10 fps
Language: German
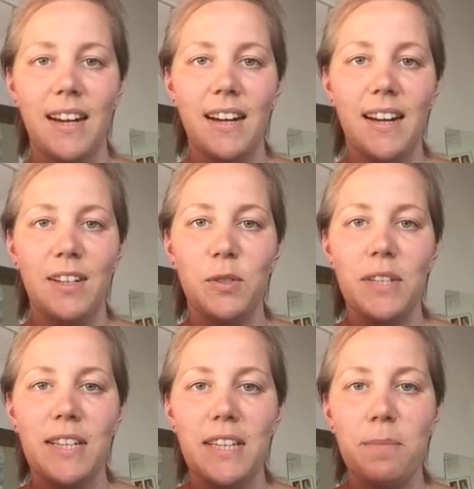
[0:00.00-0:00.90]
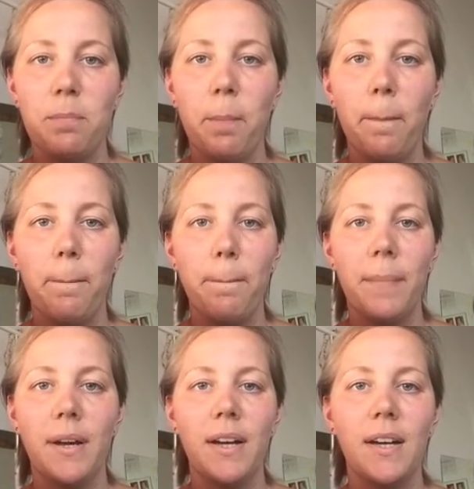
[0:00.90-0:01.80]
Hallo ihr
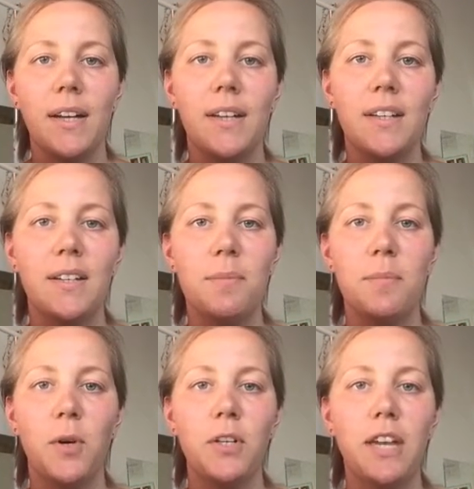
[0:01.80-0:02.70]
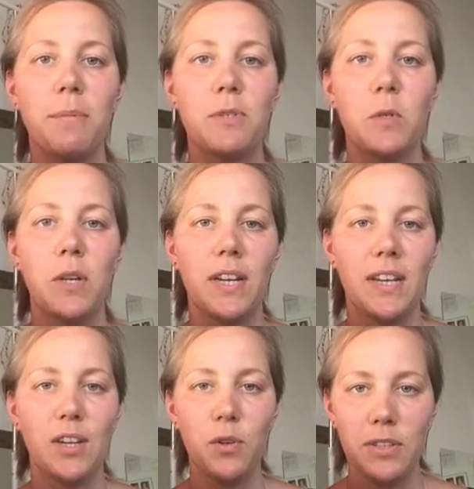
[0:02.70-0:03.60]
Lieben, ähm, heute gibt es nur
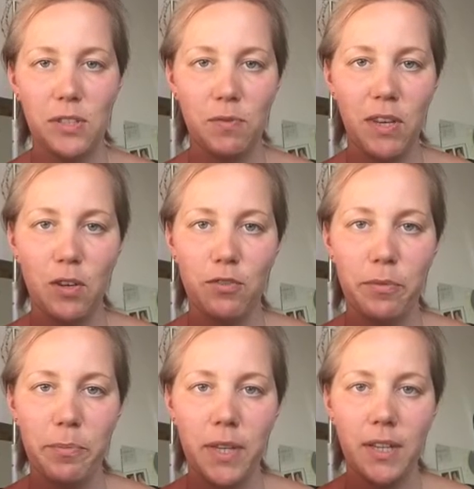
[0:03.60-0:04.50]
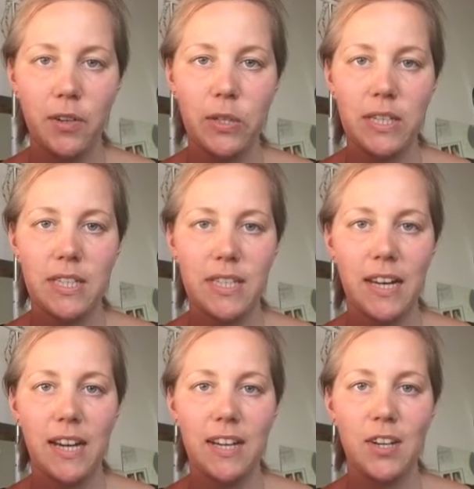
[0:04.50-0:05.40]
ein kurzes Video von mir. Heute ist
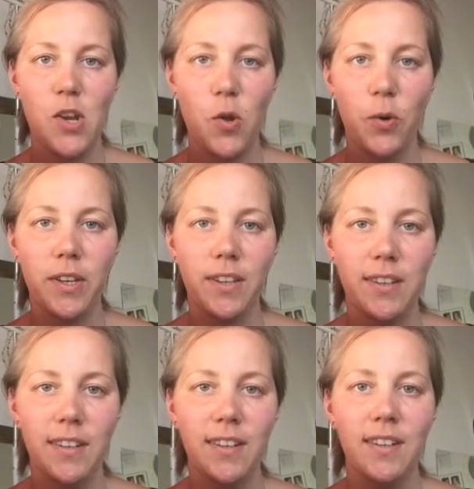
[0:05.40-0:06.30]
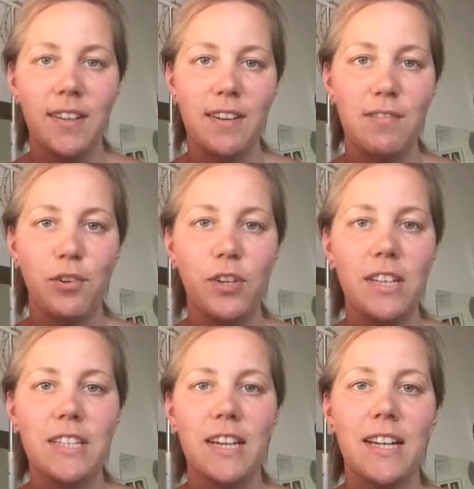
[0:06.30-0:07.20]
Tag 9 von
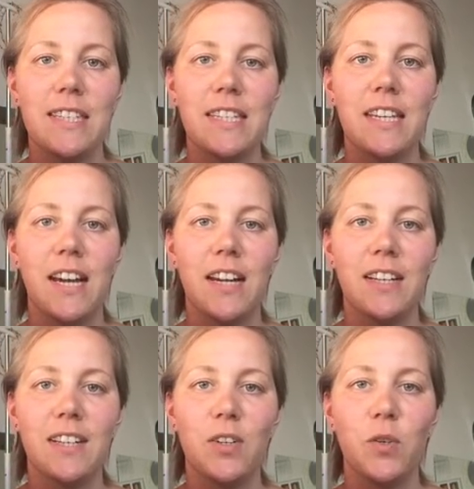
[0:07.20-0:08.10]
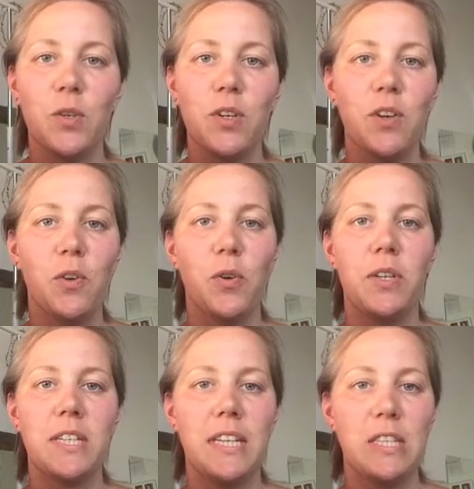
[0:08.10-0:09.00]
den 30 Tagen und
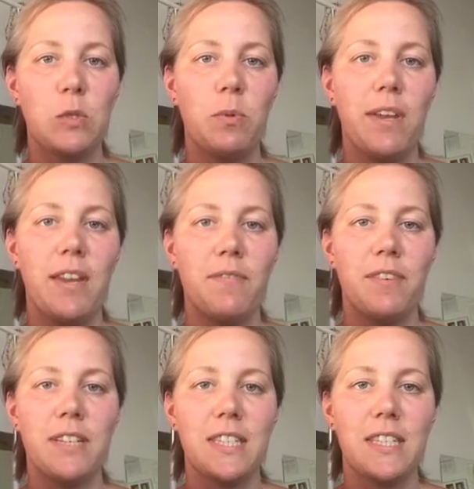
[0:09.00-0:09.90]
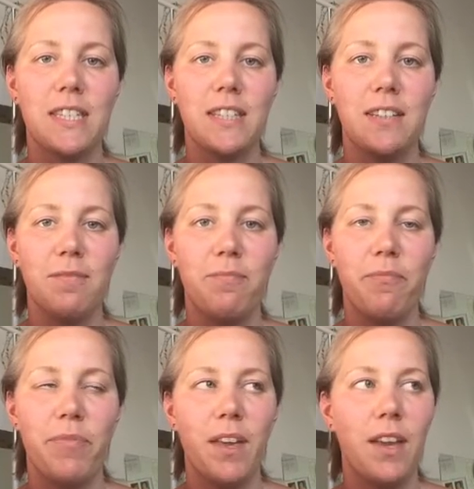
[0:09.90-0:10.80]
heute geht so ein etwas,
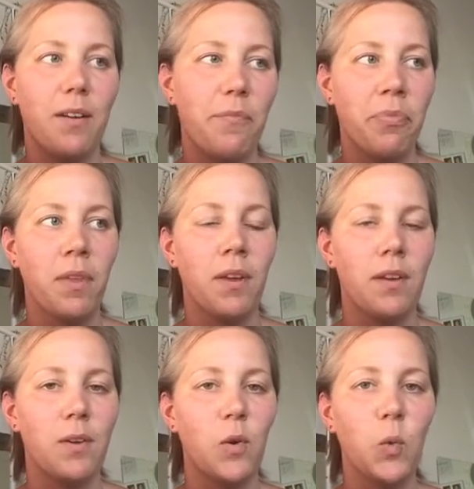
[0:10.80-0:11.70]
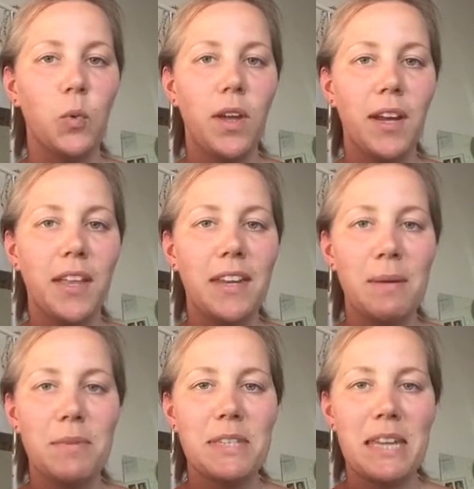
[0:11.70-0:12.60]
ähm, naja,
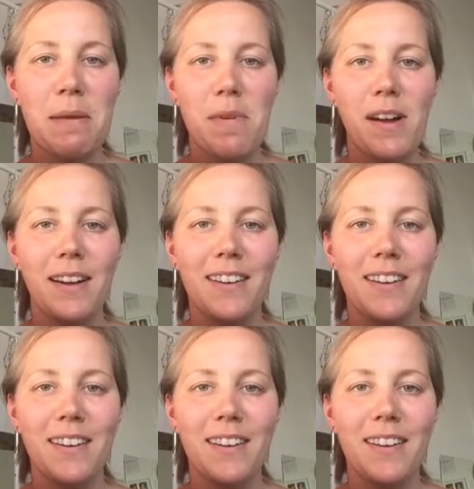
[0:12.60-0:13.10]
unangenehmes Thema